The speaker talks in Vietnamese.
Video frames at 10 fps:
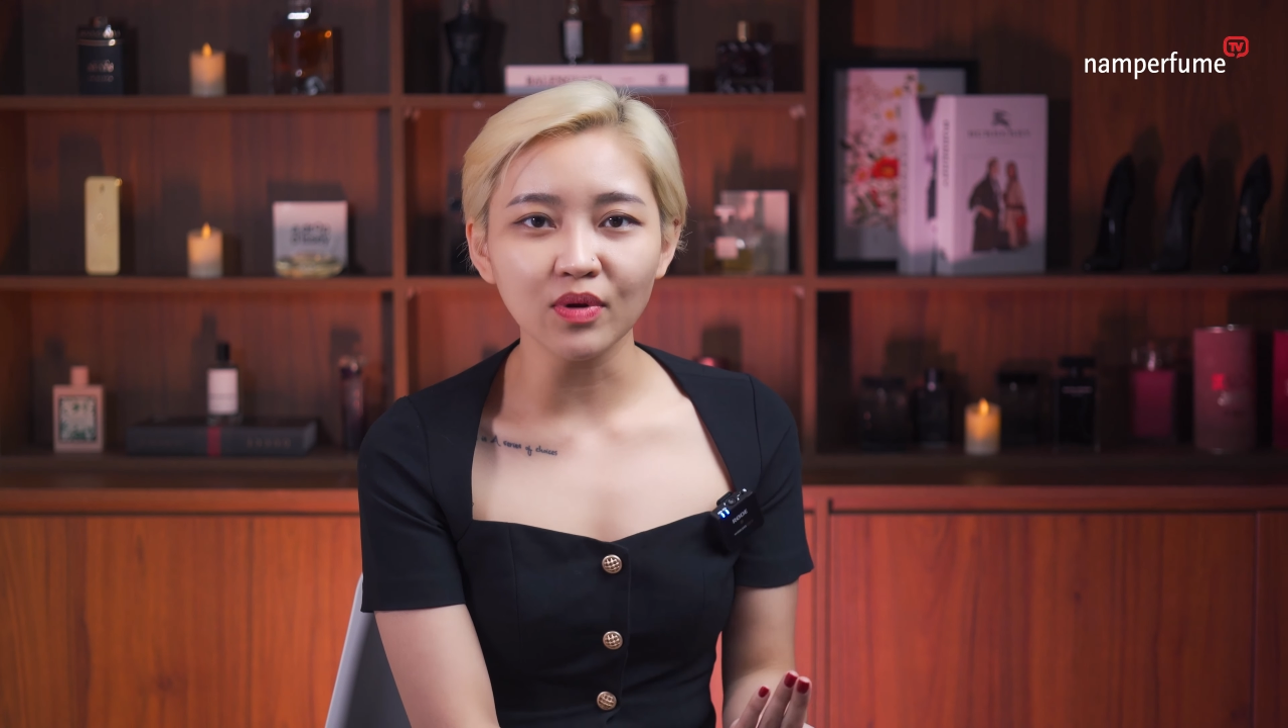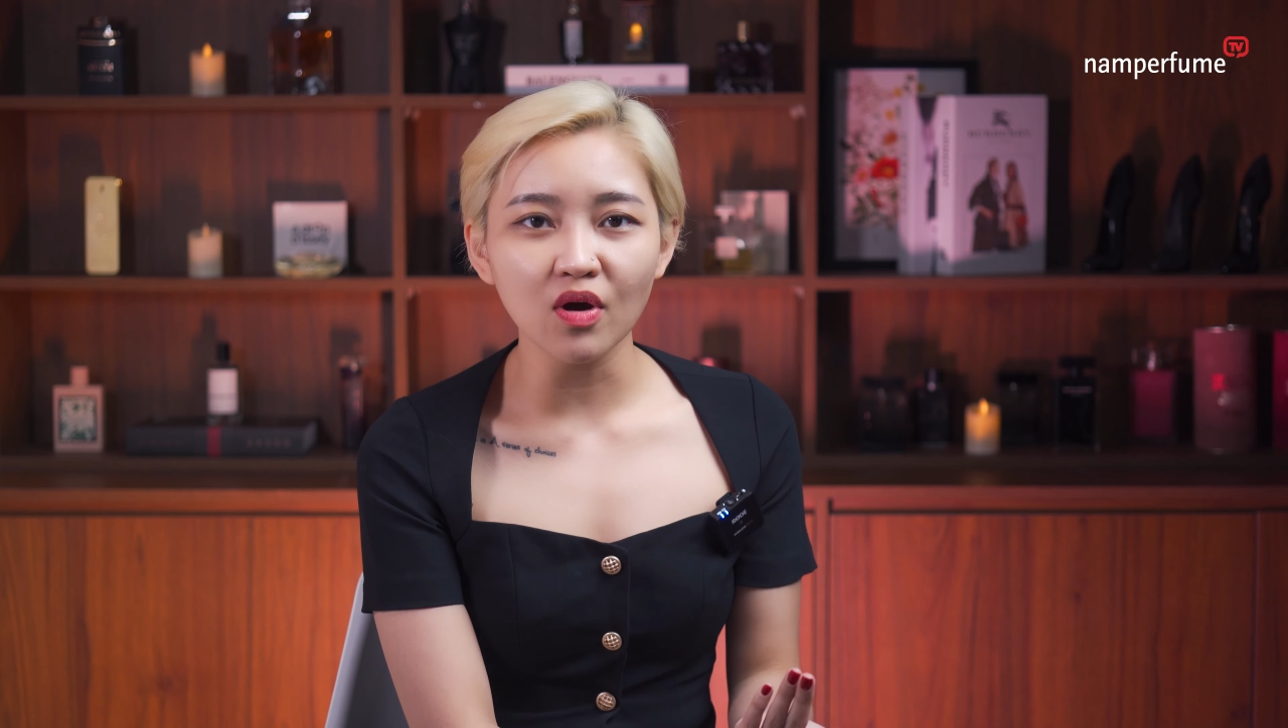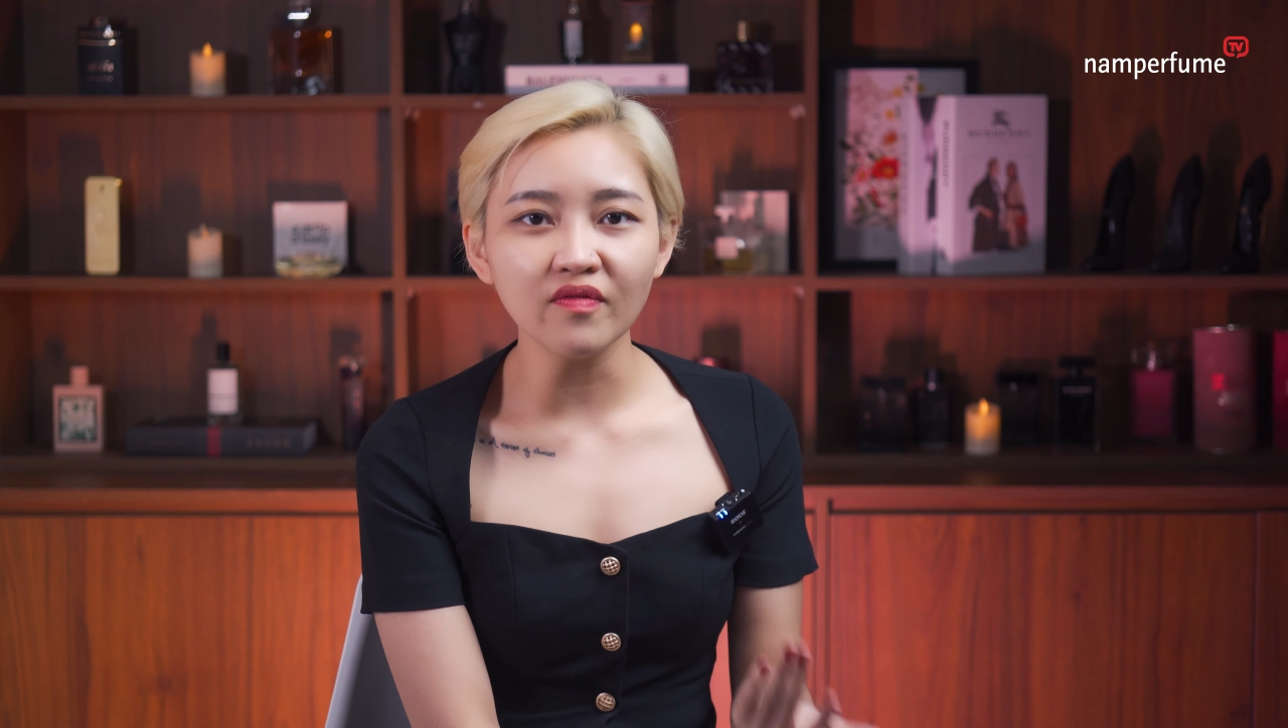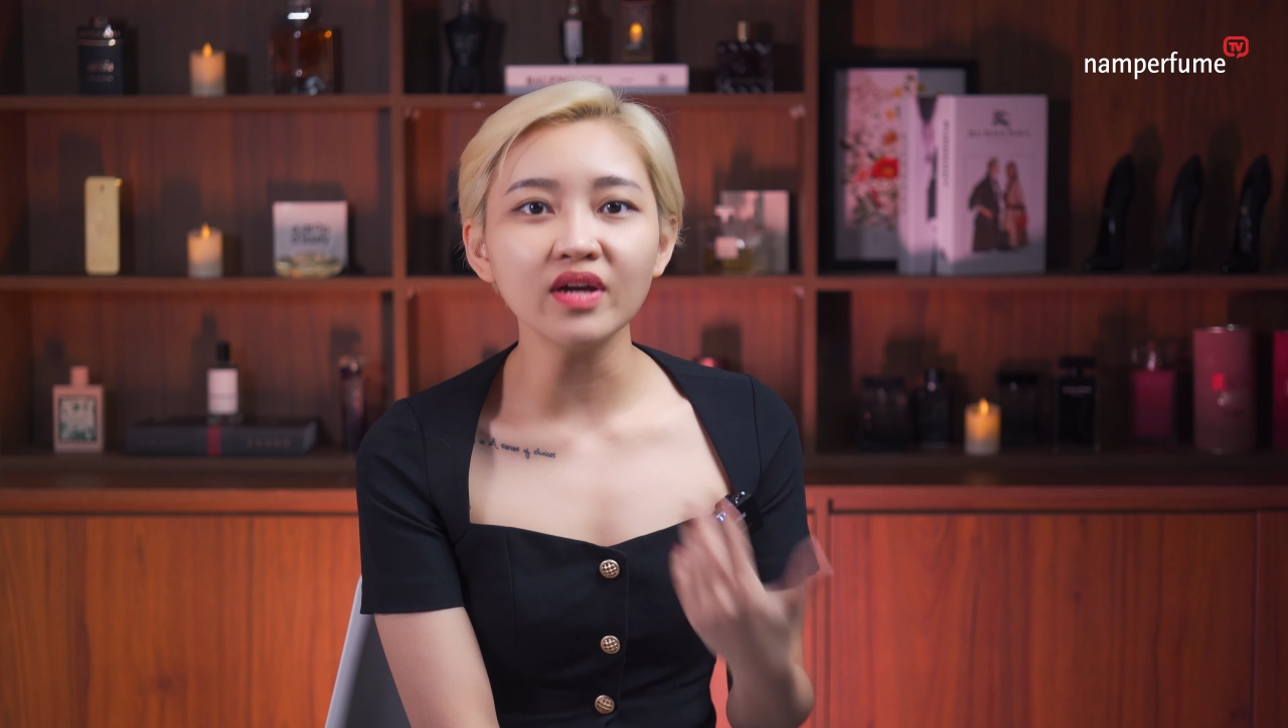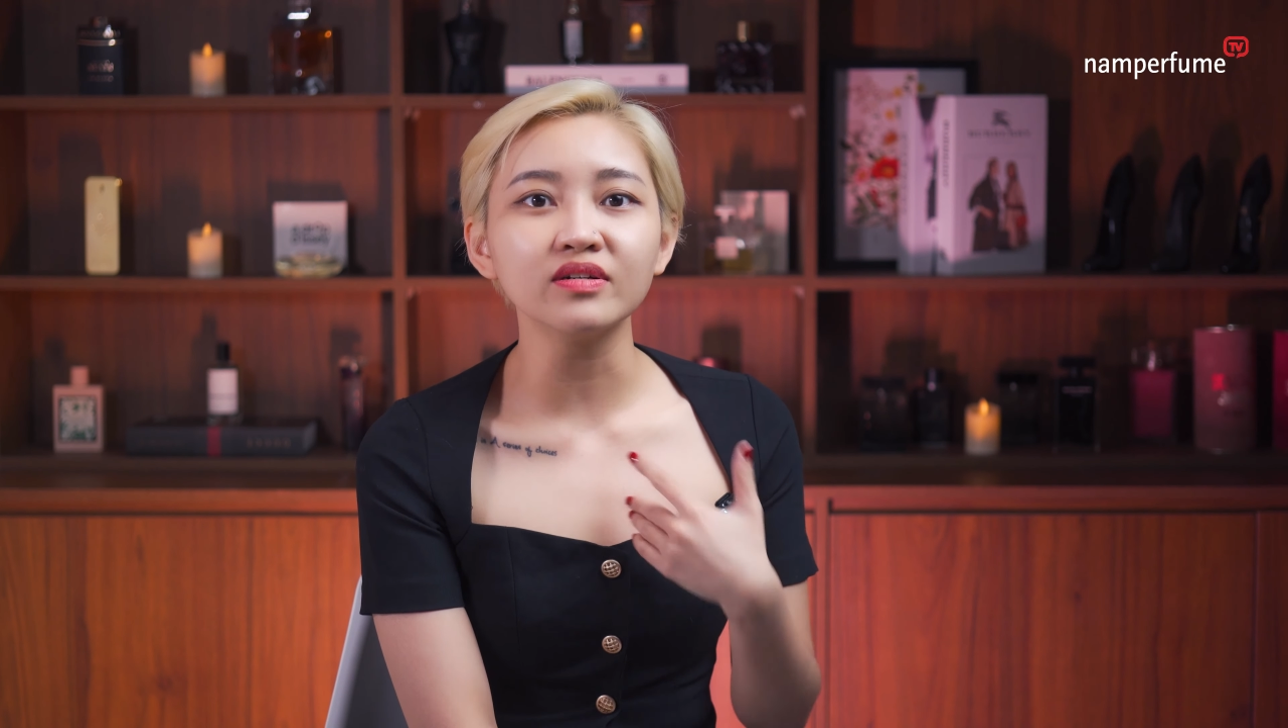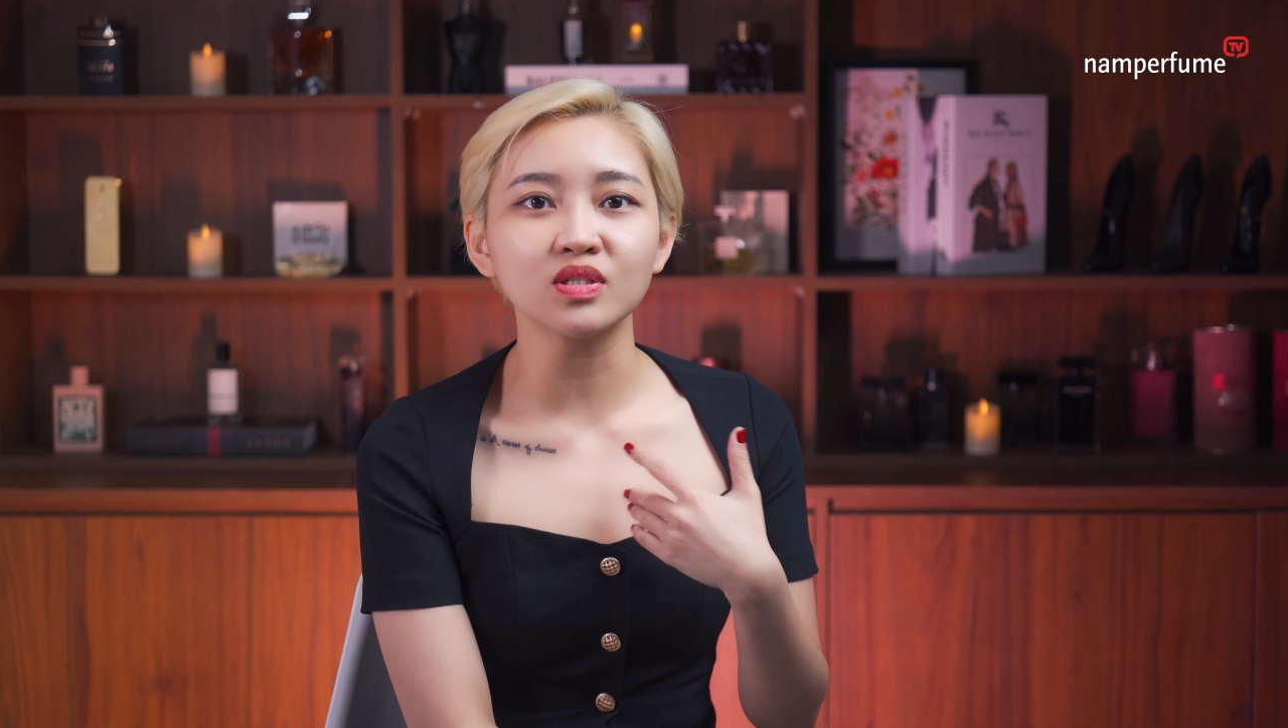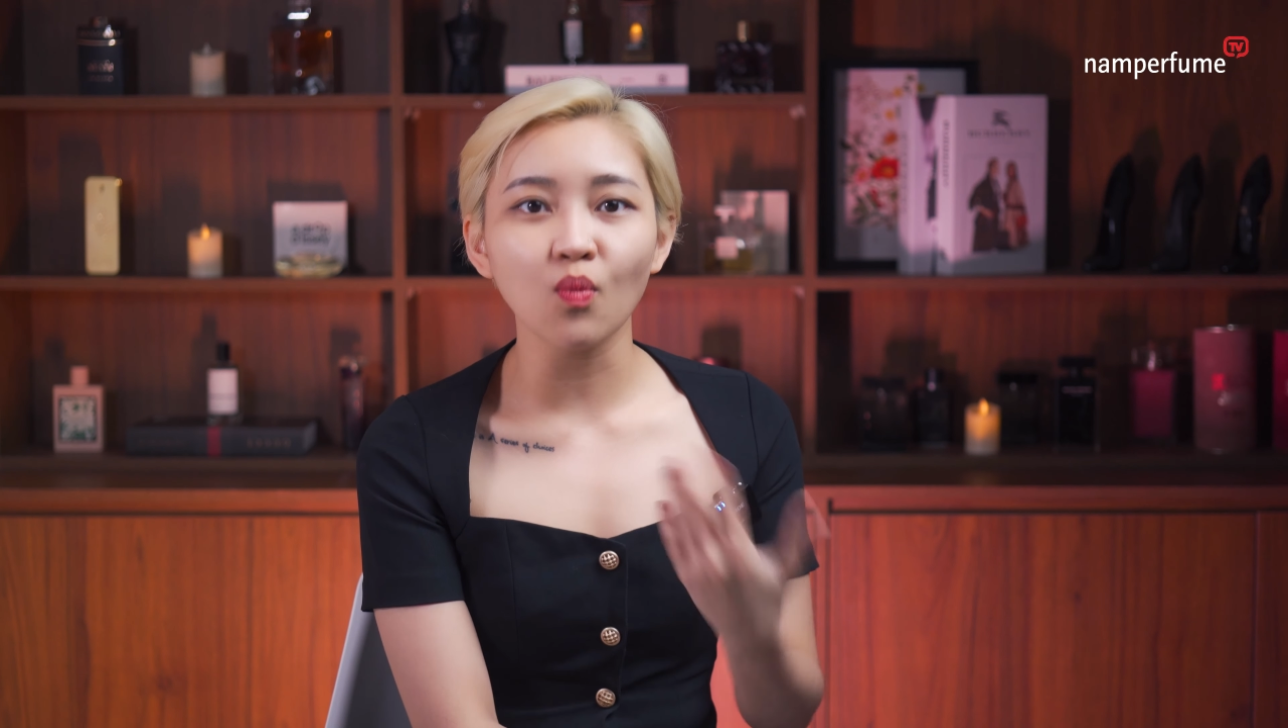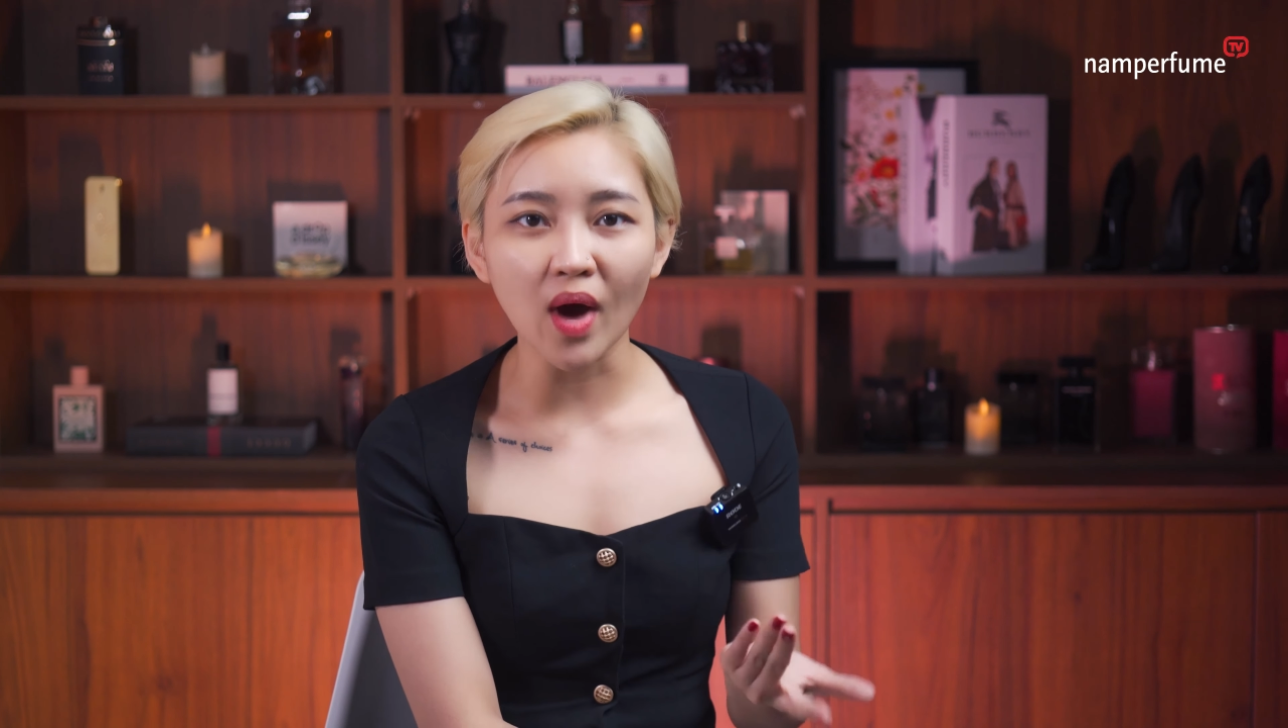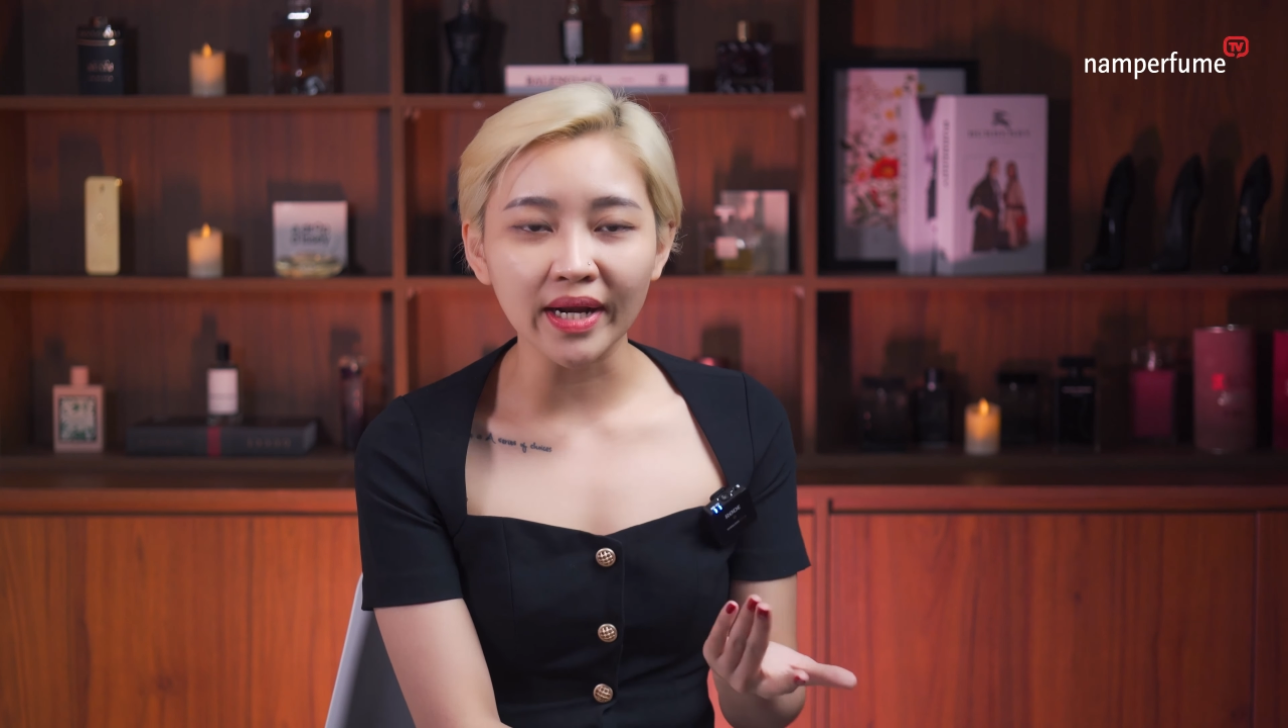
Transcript: đối với người xung